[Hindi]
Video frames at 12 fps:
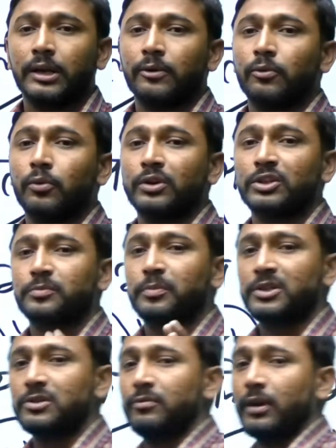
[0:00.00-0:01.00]
और
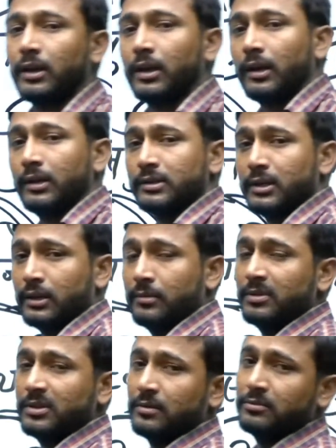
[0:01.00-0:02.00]
स्पष्ट व्याख्या के साथ में
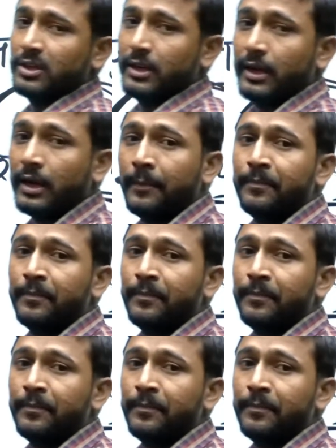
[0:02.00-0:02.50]
समझाया